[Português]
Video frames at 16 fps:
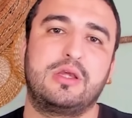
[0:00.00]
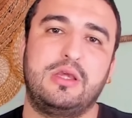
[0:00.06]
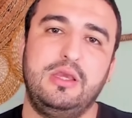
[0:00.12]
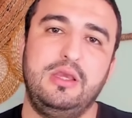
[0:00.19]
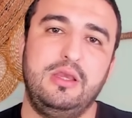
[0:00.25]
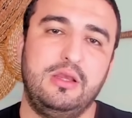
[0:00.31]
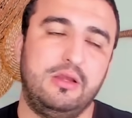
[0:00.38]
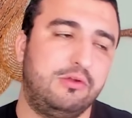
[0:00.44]

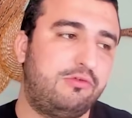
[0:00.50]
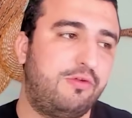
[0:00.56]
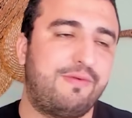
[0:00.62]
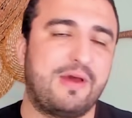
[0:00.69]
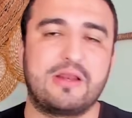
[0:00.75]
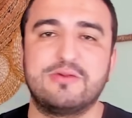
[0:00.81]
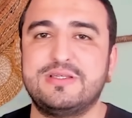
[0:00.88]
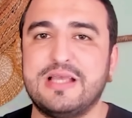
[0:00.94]
que
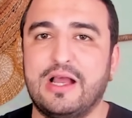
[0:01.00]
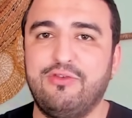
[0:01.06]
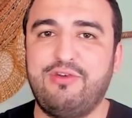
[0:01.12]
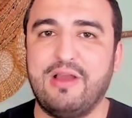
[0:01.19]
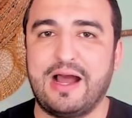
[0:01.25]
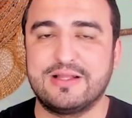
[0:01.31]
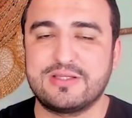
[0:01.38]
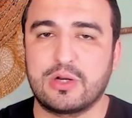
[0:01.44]
tiveram de ser
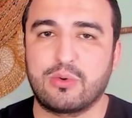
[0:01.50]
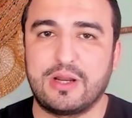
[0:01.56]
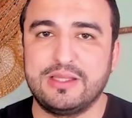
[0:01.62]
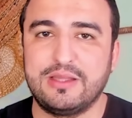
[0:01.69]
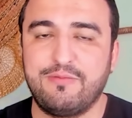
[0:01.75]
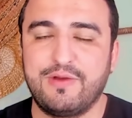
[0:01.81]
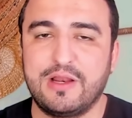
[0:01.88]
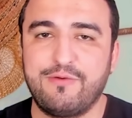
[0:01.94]
adiados
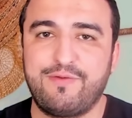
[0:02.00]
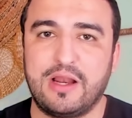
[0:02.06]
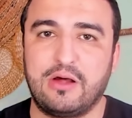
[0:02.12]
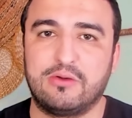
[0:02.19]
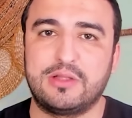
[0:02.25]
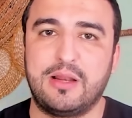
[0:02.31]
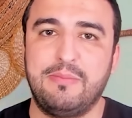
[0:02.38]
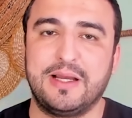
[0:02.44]
agora devido ao
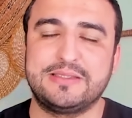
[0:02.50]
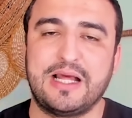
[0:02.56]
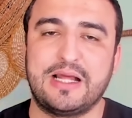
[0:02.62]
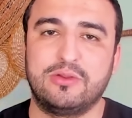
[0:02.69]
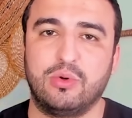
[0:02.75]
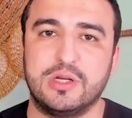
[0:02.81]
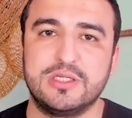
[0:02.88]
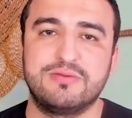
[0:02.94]
final da
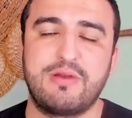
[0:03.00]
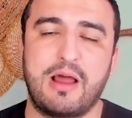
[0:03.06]
Libertadores.